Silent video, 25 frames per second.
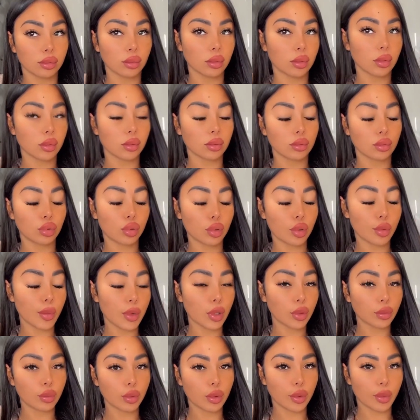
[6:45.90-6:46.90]
doucement,
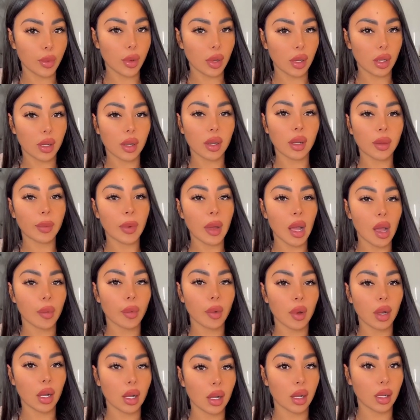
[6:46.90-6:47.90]
doucement, hein, par rapport
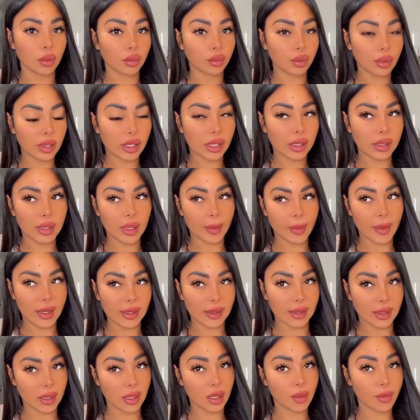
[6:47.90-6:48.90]
à tout ce qui s'est
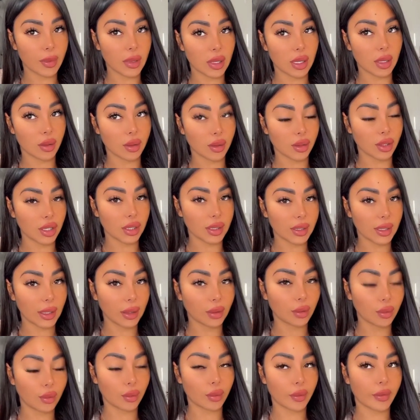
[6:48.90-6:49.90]
passé, mais euh, j'essaye
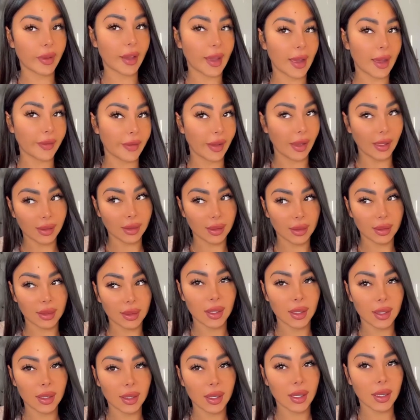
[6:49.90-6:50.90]
de faire avec.
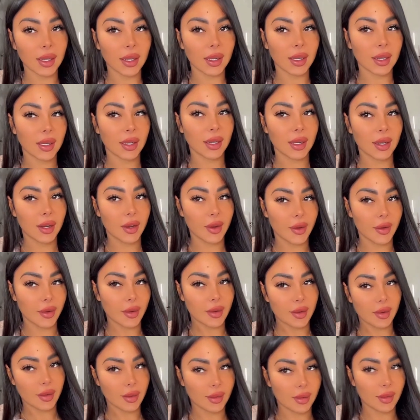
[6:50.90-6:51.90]

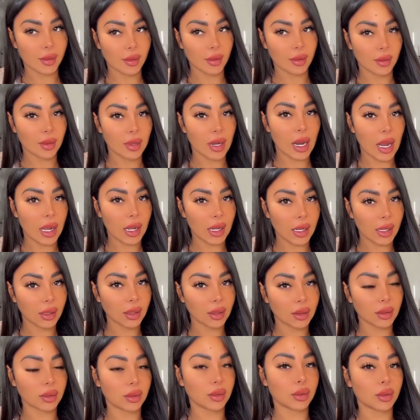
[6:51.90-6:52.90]
Euh, là,
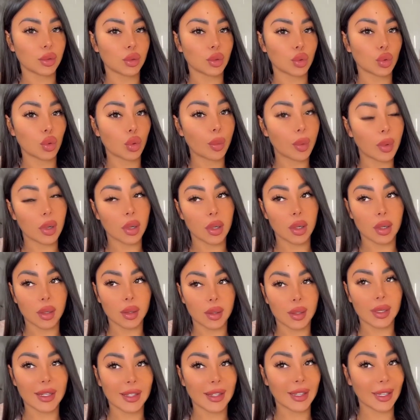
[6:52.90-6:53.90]
je reprends
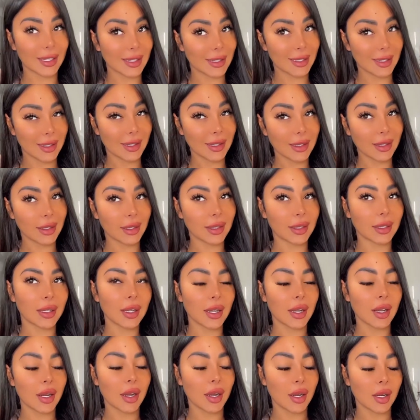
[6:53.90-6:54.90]
les dressings,
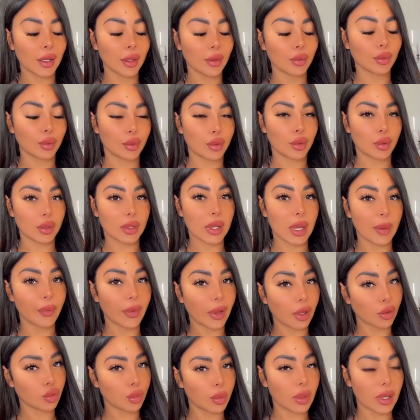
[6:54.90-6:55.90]
donc ça va me faire
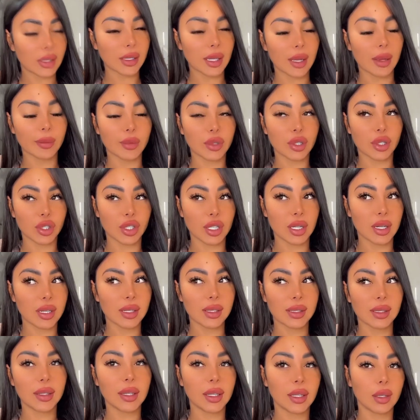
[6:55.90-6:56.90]
du bien, ça va me changer les
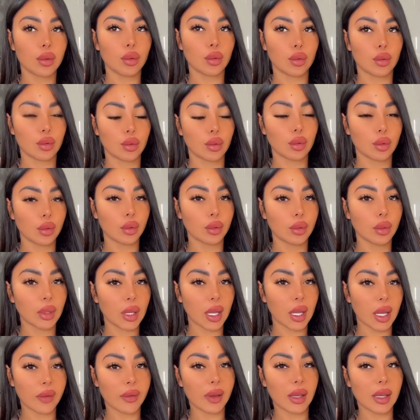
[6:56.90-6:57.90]
idées de,
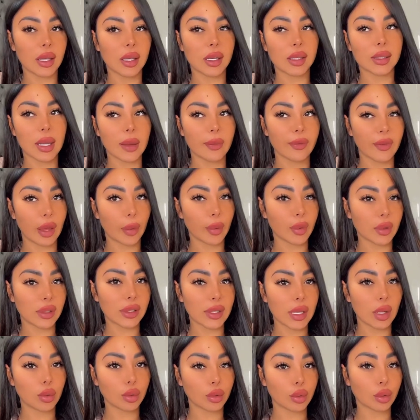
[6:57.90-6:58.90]
travailler, ça va me faire penser à
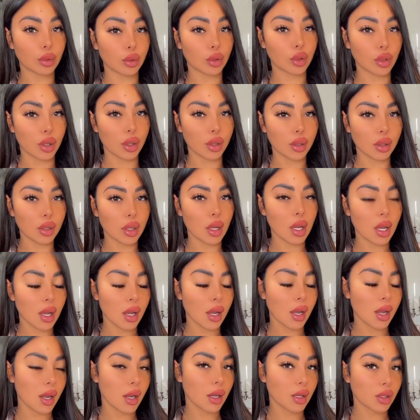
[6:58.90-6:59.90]
autre chose.
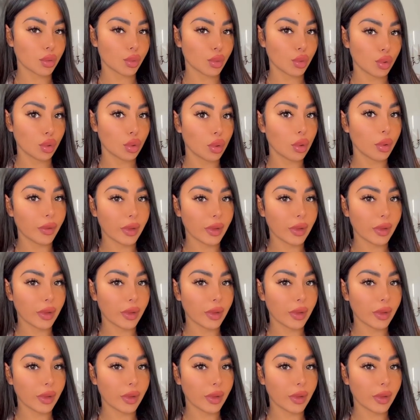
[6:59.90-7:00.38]
Je me suis levée ce